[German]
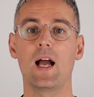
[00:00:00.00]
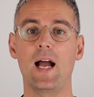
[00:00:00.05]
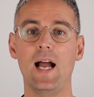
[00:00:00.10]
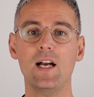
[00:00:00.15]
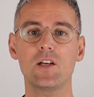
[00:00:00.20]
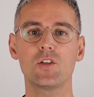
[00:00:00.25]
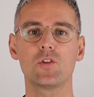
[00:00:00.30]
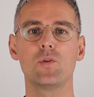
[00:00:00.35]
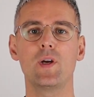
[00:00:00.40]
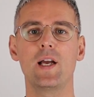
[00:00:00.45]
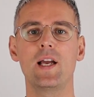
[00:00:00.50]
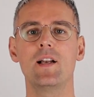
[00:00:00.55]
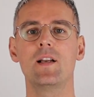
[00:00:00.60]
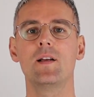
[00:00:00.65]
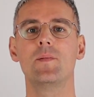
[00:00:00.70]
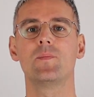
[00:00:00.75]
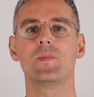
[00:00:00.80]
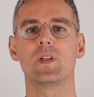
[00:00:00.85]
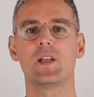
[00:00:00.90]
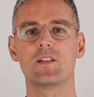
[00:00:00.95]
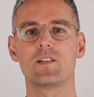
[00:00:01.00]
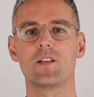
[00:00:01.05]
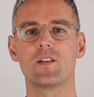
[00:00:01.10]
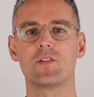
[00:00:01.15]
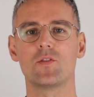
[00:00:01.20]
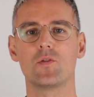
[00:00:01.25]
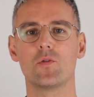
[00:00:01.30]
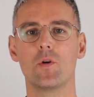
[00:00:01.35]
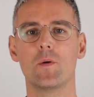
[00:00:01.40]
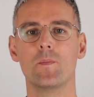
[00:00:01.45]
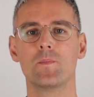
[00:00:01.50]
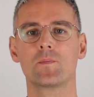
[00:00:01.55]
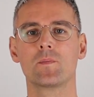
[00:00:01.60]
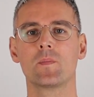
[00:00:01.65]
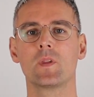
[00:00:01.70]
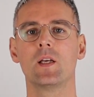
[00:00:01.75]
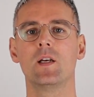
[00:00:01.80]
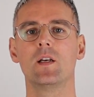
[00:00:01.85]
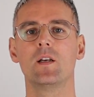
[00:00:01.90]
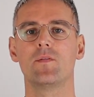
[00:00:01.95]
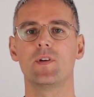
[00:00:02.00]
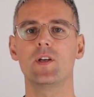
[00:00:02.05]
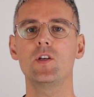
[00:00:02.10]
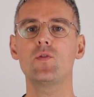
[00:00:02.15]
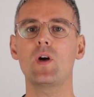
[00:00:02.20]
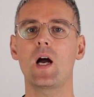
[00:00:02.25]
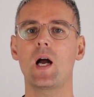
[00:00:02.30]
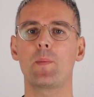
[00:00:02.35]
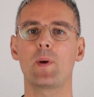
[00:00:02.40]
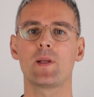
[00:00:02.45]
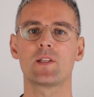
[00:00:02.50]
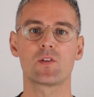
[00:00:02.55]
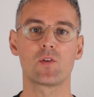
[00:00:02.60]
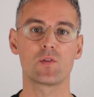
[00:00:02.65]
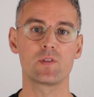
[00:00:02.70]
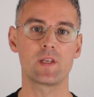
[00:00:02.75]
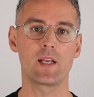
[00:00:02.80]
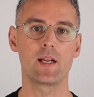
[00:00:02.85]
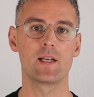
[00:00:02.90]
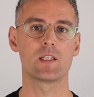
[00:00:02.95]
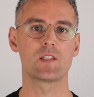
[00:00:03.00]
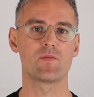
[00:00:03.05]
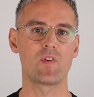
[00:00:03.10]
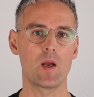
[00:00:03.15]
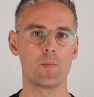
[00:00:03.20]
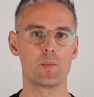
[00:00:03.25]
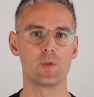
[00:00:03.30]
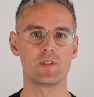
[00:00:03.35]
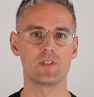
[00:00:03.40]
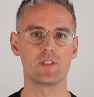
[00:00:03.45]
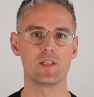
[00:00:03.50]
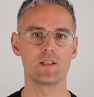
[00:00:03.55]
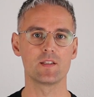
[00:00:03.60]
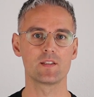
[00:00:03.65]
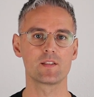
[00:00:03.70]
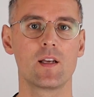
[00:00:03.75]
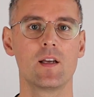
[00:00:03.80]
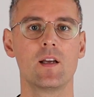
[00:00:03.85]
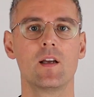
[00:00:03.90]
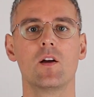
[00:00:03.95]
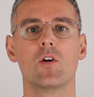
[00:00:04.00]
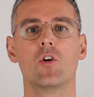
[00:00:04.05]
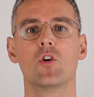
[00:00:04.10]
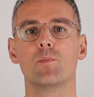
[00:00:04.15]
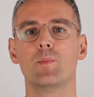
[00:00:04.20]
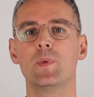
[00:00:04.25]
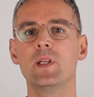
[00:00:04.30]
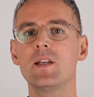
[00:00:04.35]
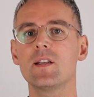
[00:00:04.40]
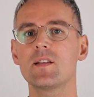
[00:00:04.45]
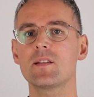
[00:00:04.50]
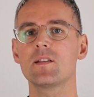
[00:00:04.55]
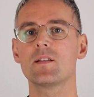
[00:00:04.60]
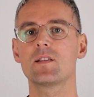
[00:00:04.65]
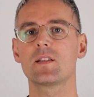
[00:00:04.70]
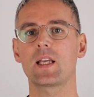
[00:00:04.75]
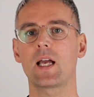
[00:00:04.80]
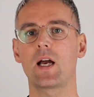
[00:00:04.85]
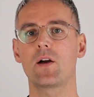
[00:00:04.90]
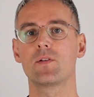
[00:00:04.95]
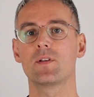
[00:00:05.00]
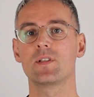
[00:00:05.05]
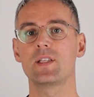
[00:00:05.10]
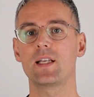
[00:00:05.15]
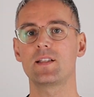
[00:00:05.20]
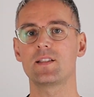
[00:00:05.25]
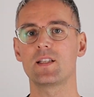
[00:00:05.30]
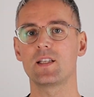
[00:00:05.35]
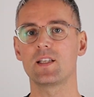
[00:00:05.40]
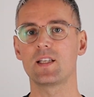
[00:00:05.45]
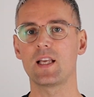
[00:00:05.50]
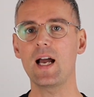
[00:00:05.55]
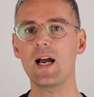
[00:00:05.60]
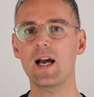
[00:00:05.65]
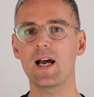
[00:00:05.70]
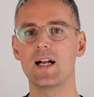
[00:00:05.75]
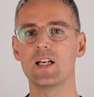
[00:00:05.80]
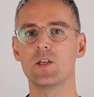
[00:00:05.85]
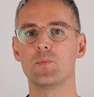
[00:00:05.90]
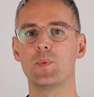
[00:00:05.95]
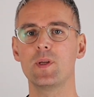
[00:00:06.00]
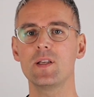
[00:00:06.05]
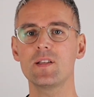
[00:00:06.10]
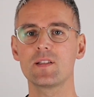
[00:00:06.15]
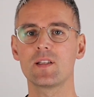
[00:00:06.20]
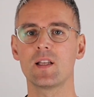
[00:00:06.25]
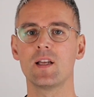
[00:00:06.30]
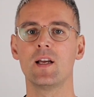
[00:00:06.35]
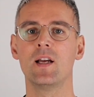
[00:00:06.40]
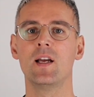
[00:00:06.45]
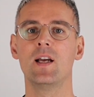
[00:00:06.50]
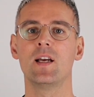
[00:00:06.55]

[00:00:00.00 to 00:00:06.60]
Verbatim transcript: Aktuell ist es so, wenn du Arbeitslosengeld 2 beziehst und mindestens 63 Jahre alt bist,